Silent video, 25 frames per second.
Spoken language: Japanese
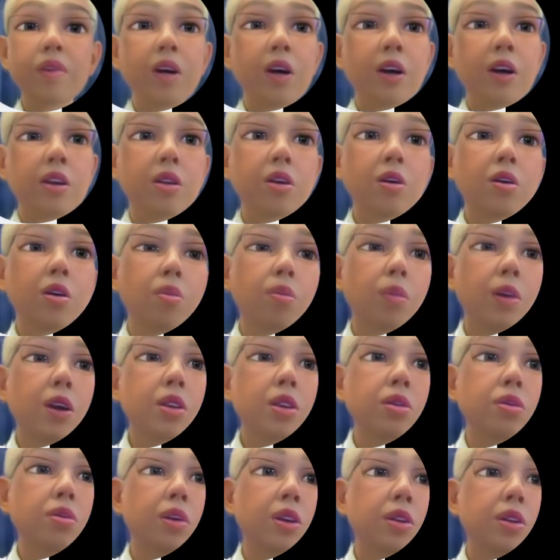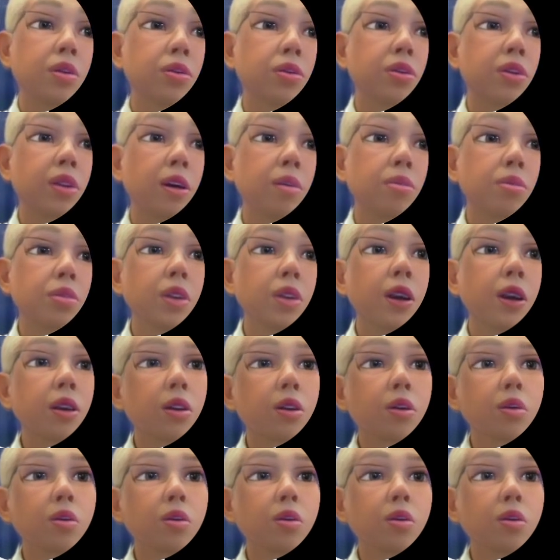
はい、だからまずは揺さぶられ